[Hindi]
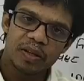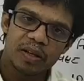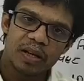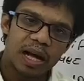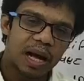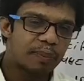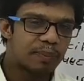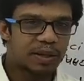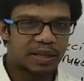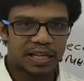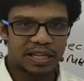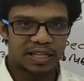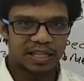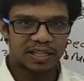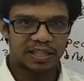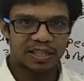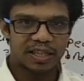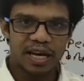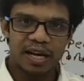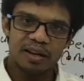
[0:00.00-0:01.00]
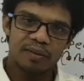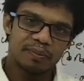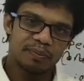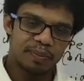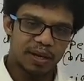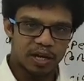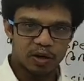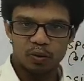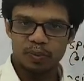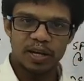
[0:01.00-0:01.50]
आप बताइए क्या
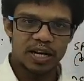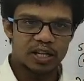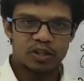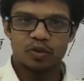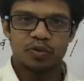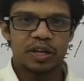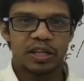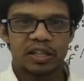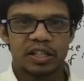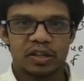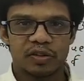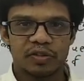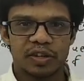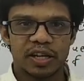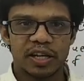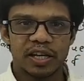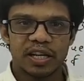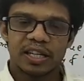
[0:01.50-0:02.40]
मान लो मेरा जो व्यक्तित्व है